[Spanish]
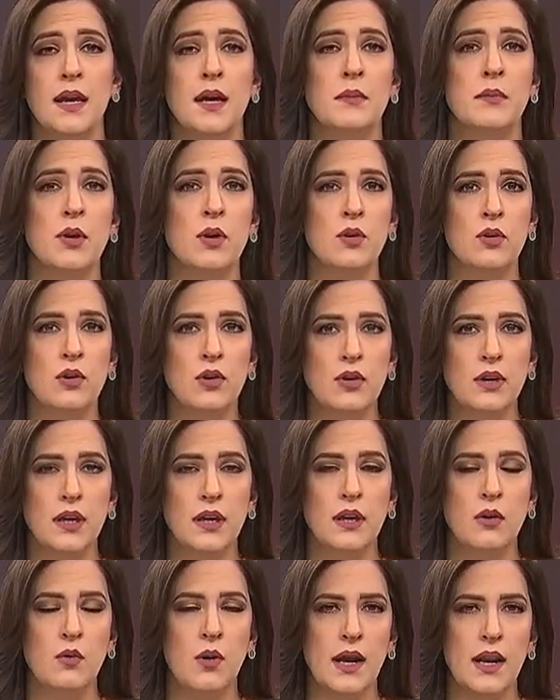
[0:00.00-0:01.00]
pero con
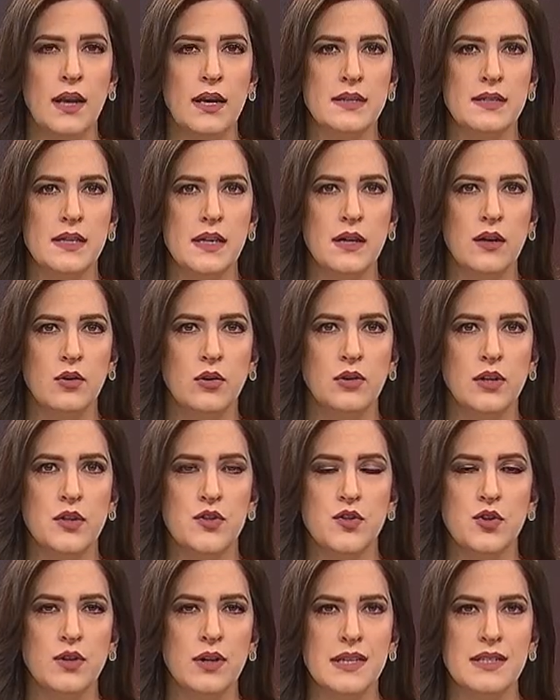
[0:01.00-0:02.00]
iguales eh,
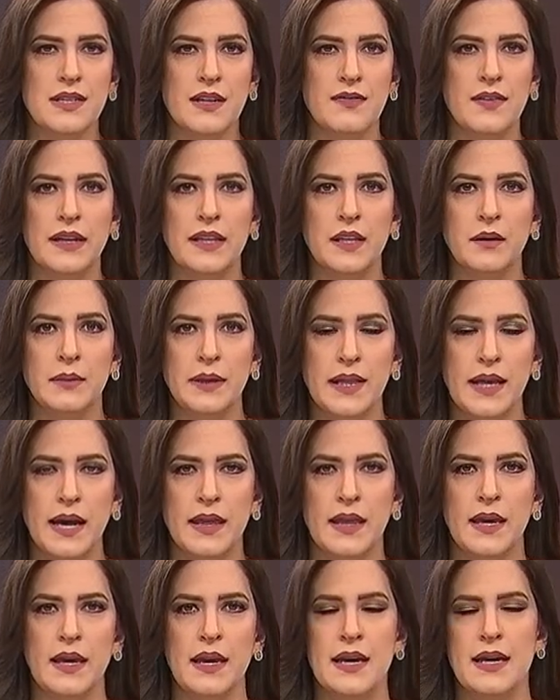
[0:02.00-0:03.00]
condiciones de efectividad.